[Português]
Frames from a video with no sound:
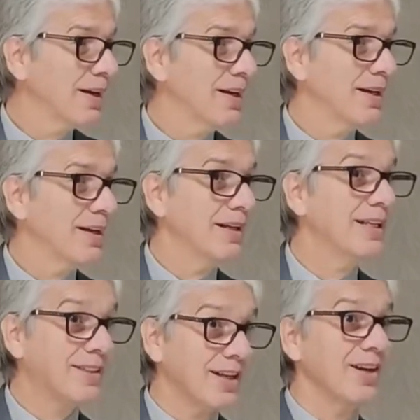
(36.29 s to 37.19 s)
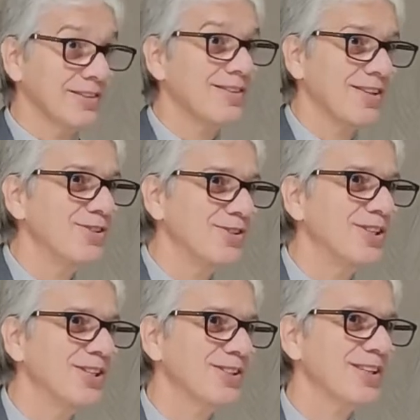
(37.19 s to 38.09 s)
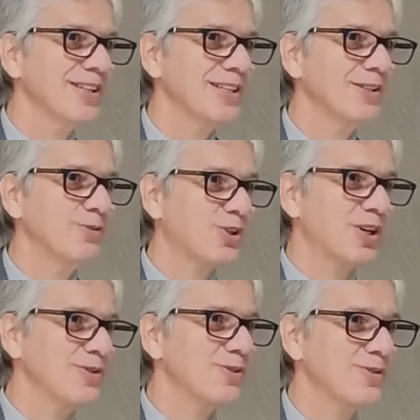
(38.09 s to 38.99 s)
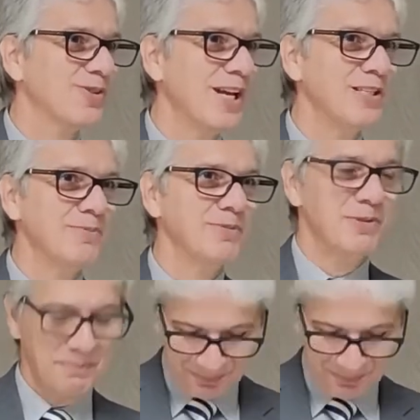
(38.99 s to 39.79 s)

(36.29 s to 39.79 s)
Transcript: é, literal de seis dias né, e o descanso do sétimo. Né?